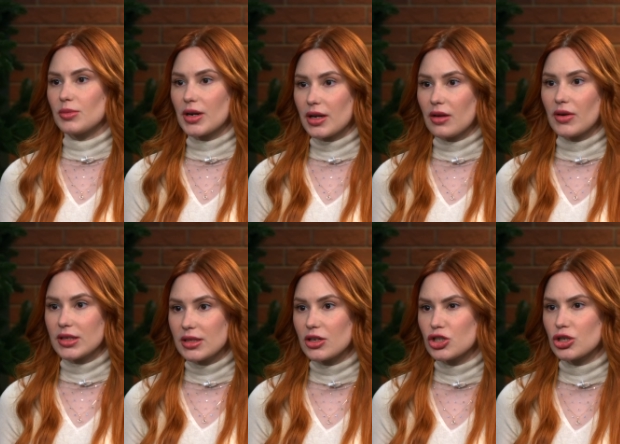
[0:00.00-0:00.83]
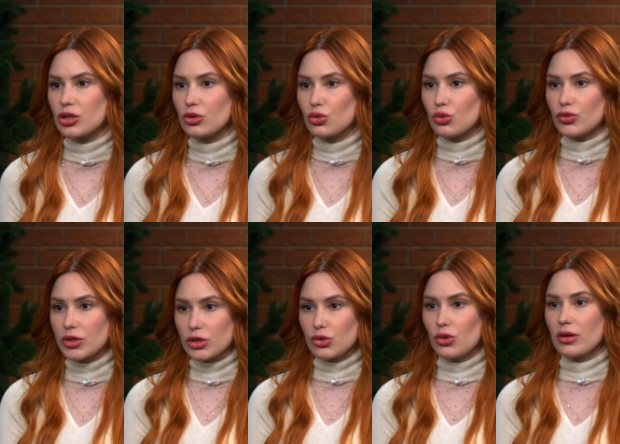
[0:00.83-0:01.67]
Мариновать и дальше Юру
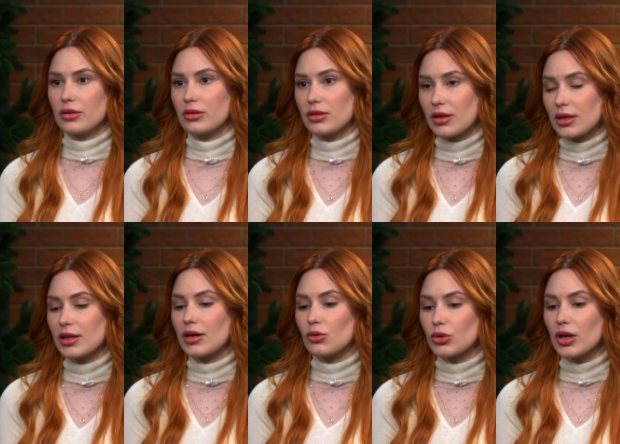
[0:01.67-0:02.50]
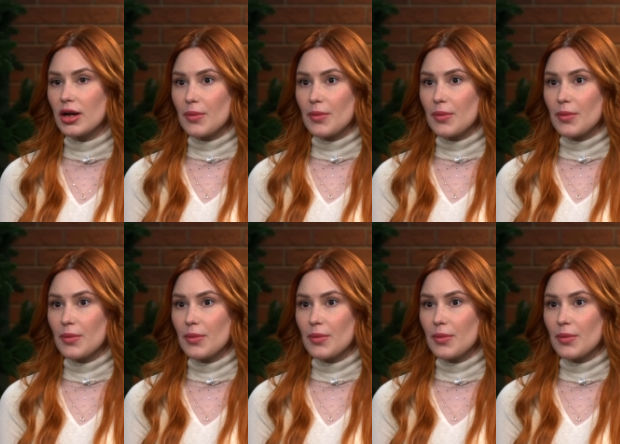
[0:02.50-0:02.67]
Сизок, э, когда он